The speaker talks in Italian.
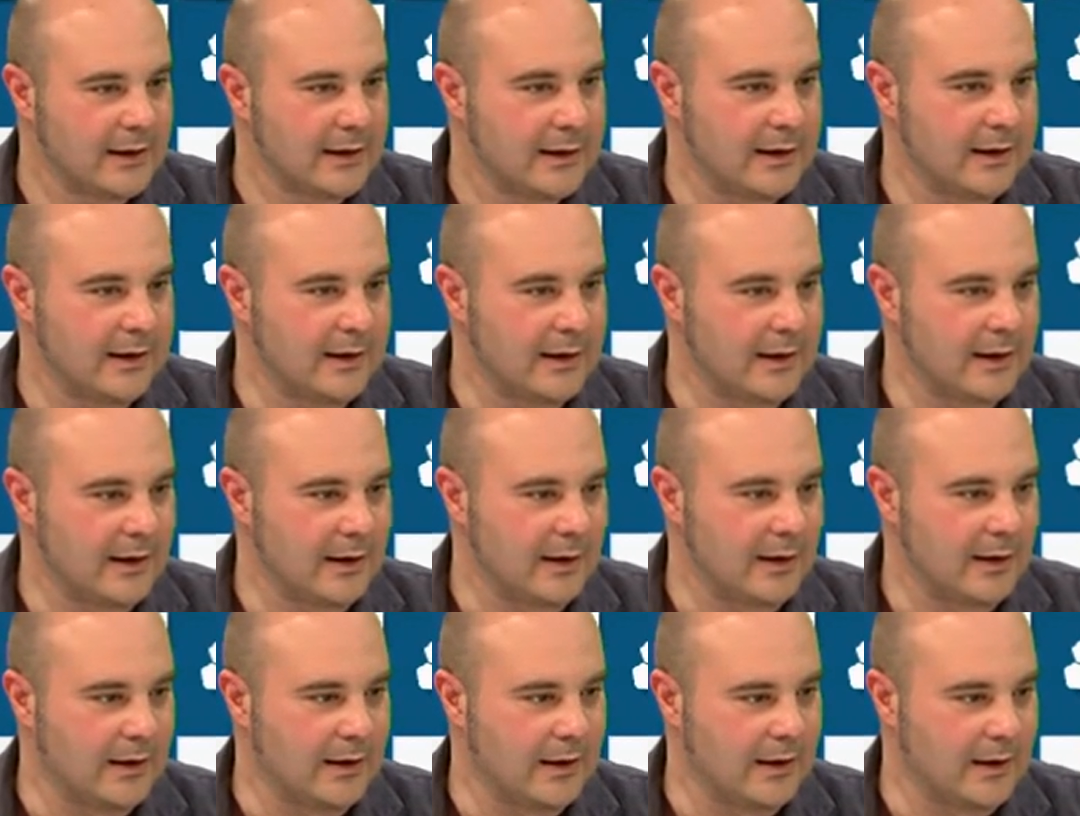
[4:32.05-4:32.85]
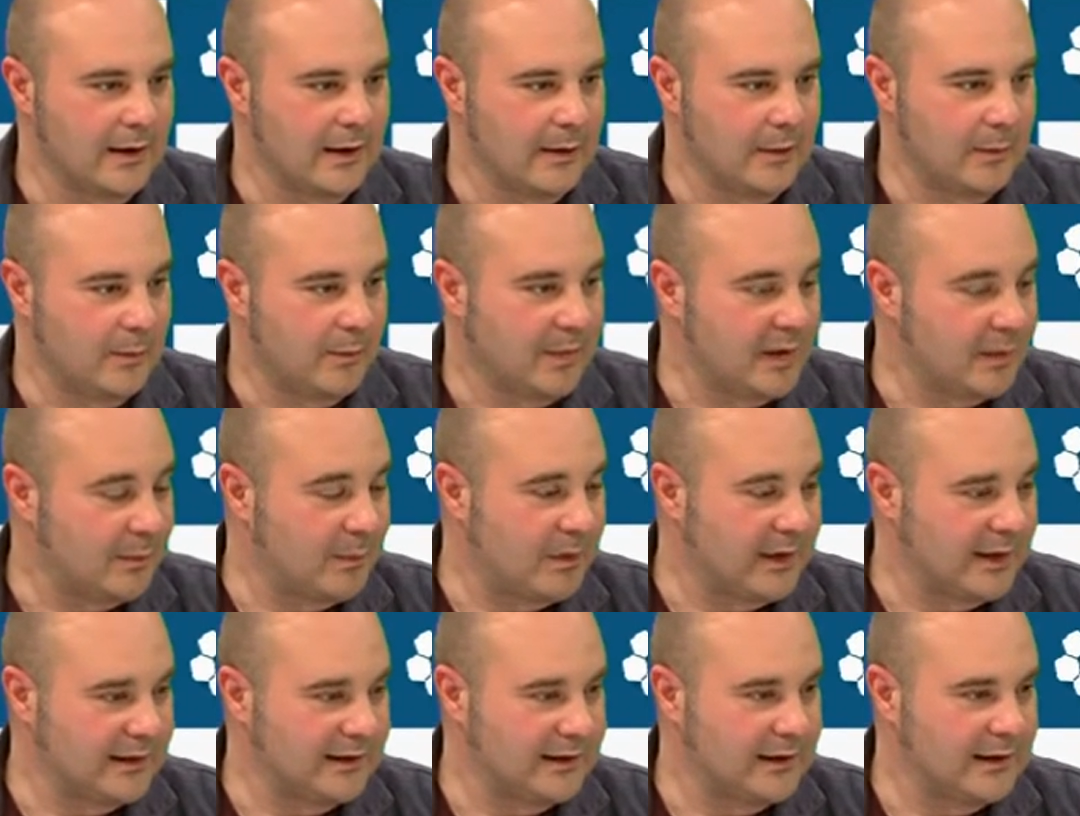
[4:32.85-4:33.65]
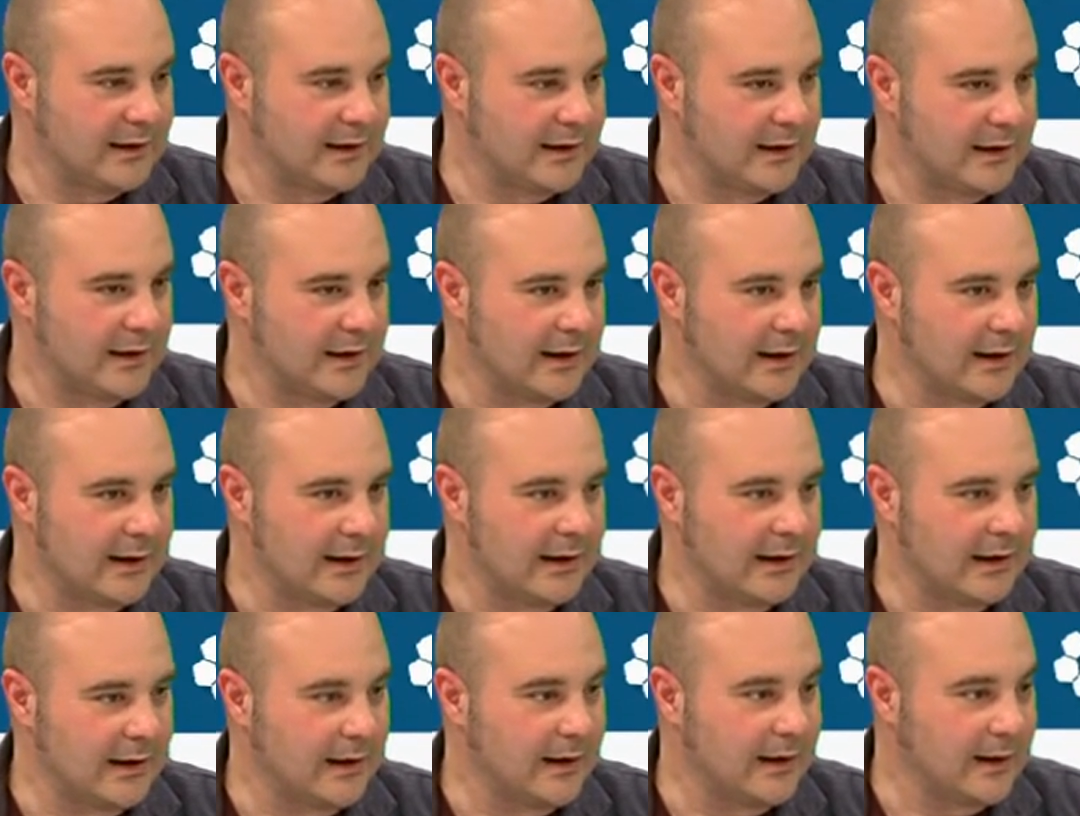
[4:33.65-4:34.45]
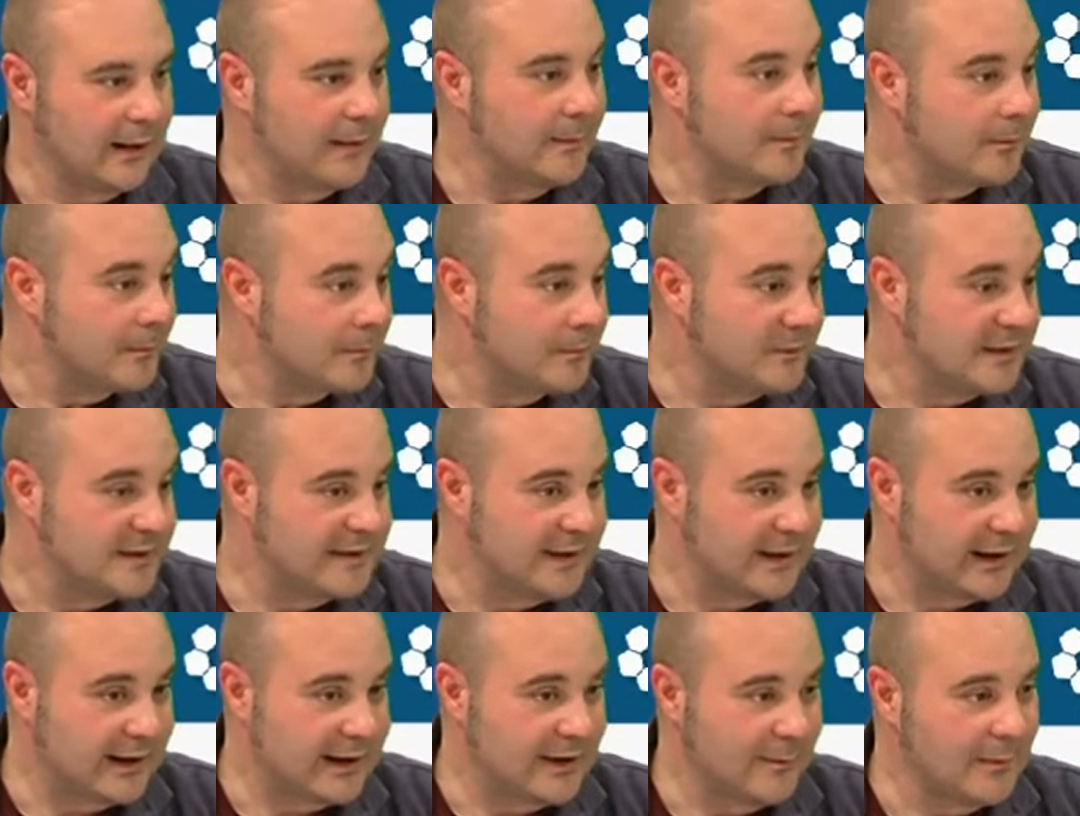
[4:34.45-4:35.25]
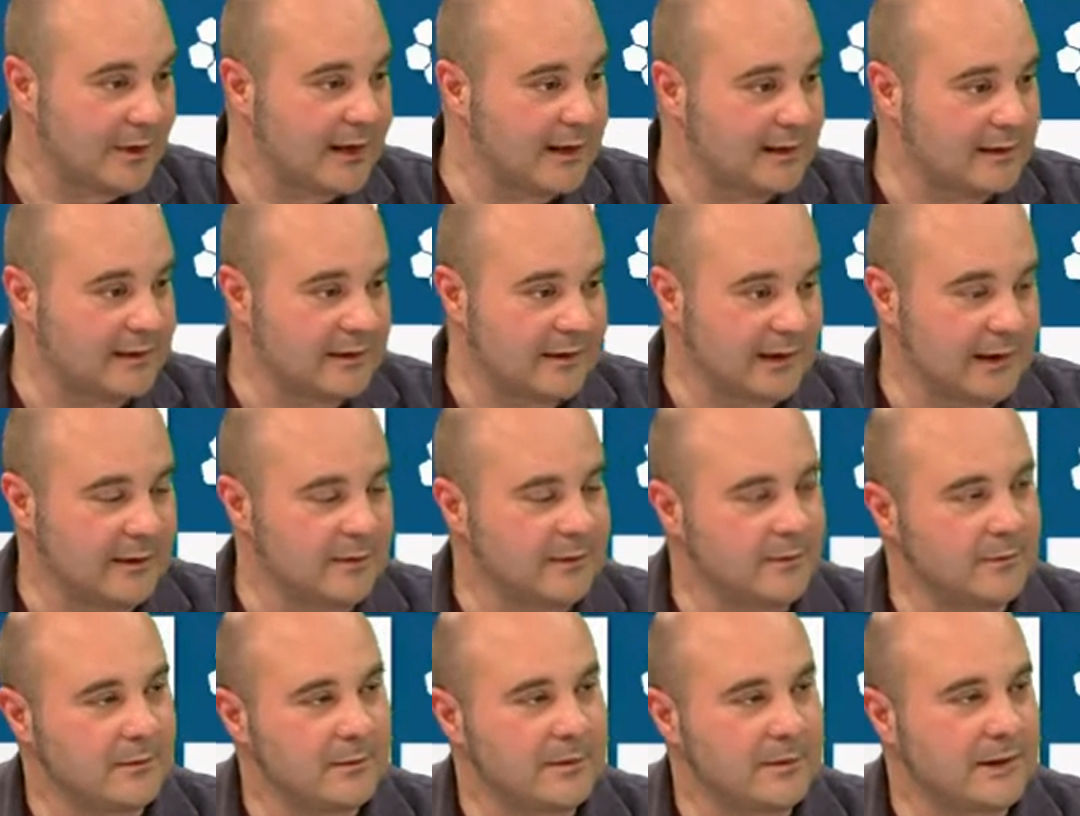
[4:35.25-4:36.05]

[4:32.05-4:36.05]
eh, per partire serenamente